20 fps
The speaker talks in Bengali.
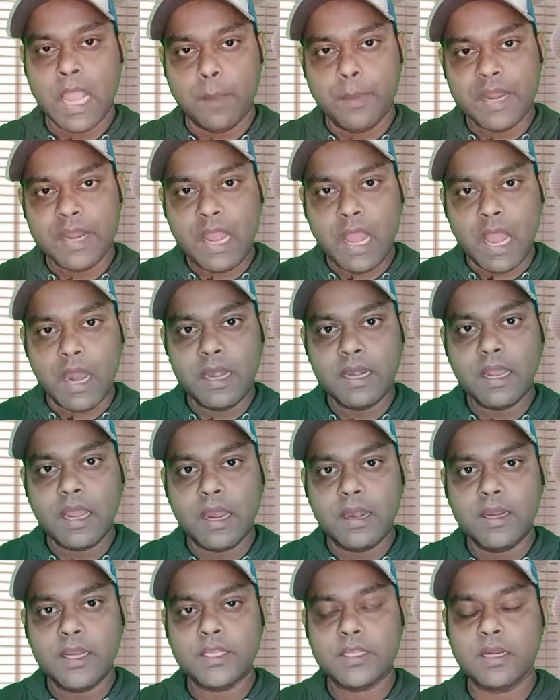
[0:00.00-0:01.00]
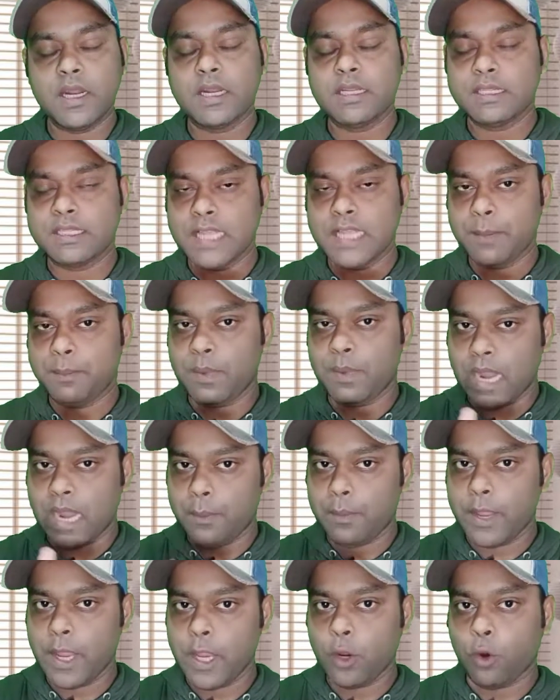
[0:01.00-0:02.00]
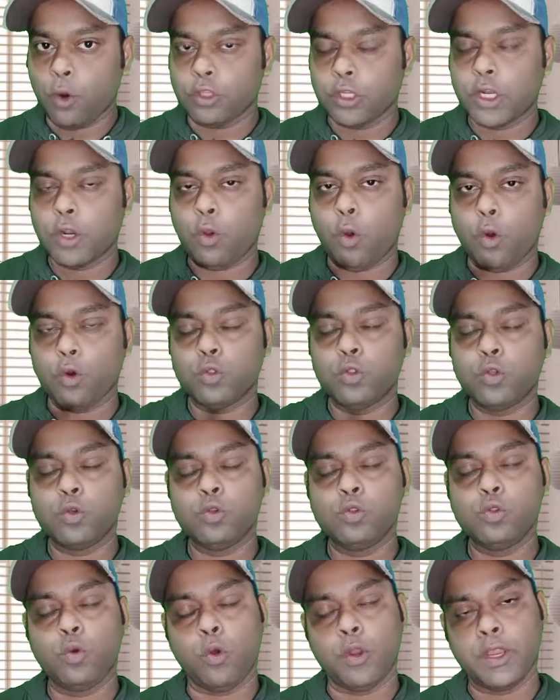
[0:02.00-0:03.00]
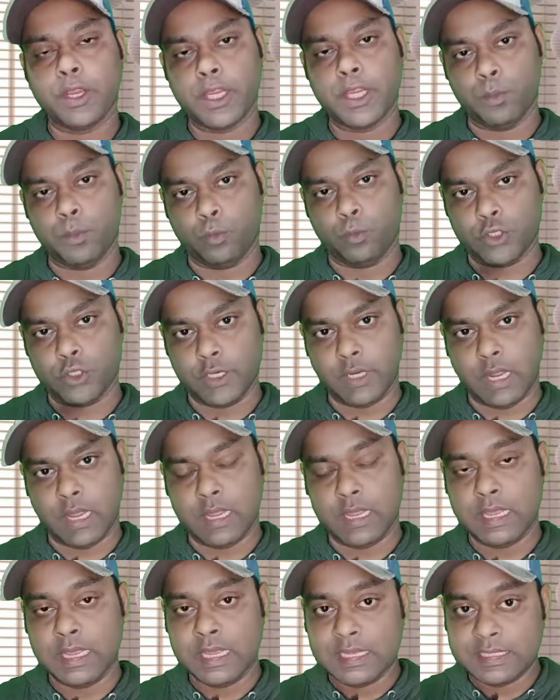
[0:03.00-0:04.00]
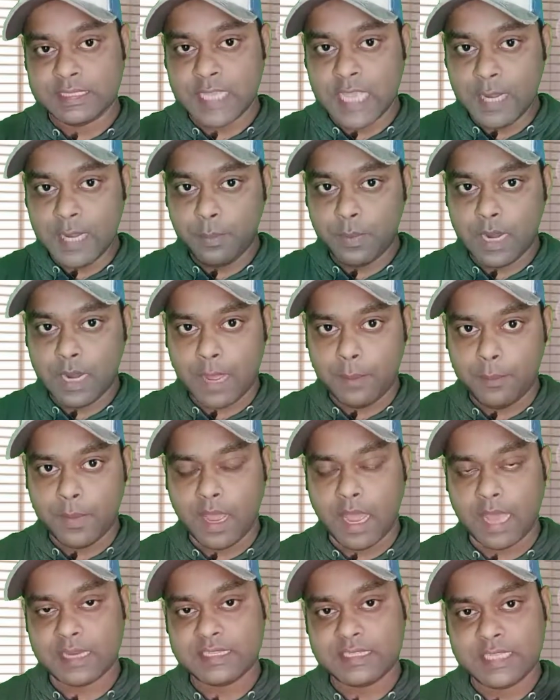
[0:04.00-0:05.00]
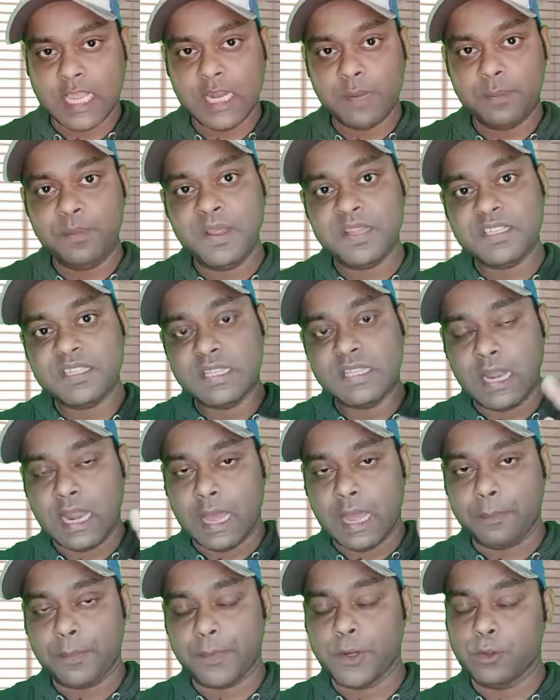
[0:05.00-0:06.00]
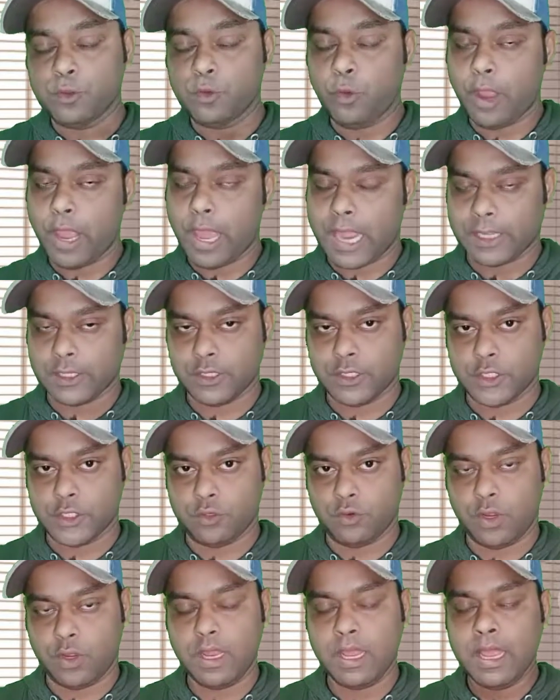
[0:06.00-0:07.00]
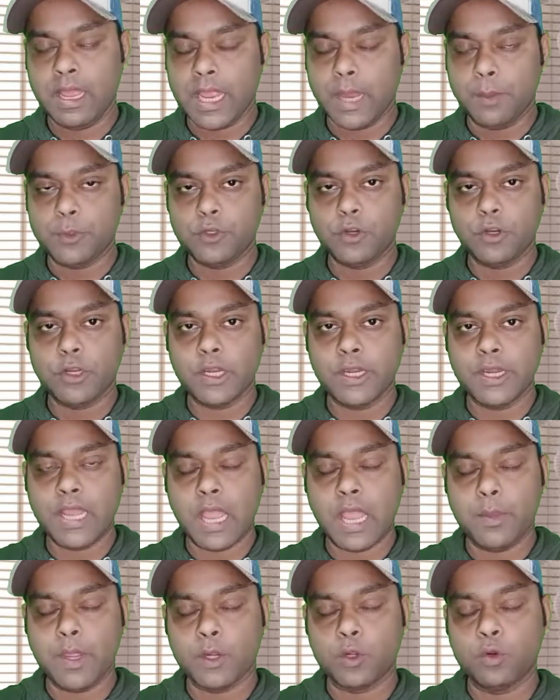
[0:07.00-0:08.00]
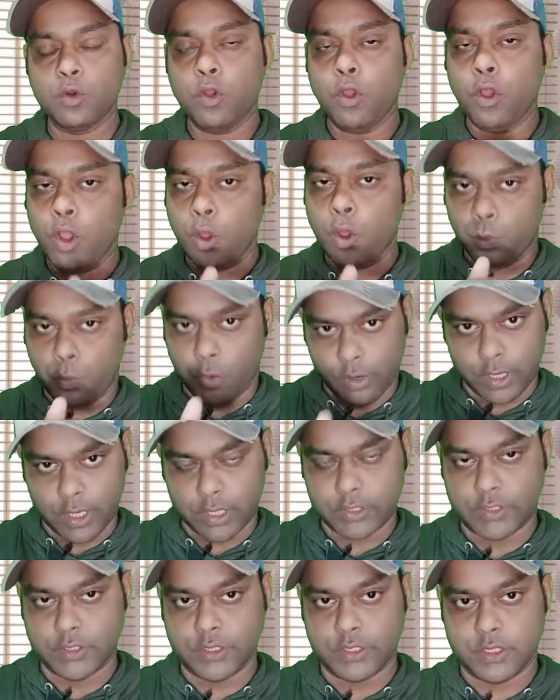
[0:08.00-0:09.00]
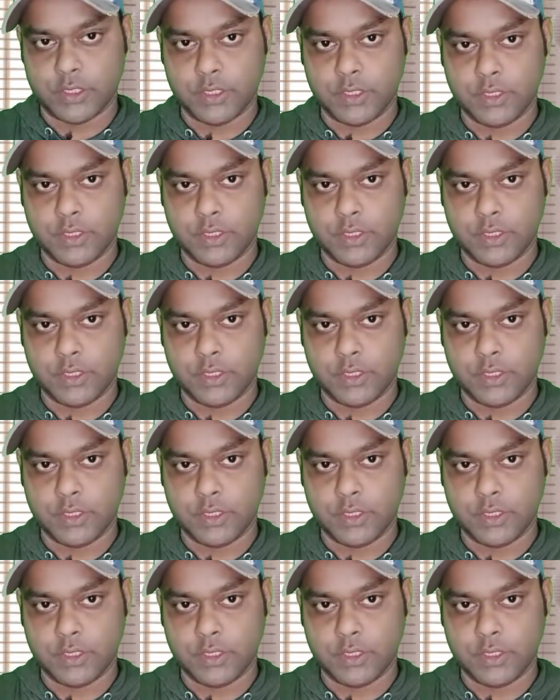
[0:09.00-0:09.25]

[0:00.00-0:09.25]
এবার এই আনকন্ডিশনাল সেলফ লাভ এই কথাটার অর্থ কিন্তু অনেকেই বোঝে না সেলফ লাভ আর সেলফিশ লাভ কিন্তু এক জিনিস নয় এই বিষয়টা নিয়ে আমি একটু পরে আসছি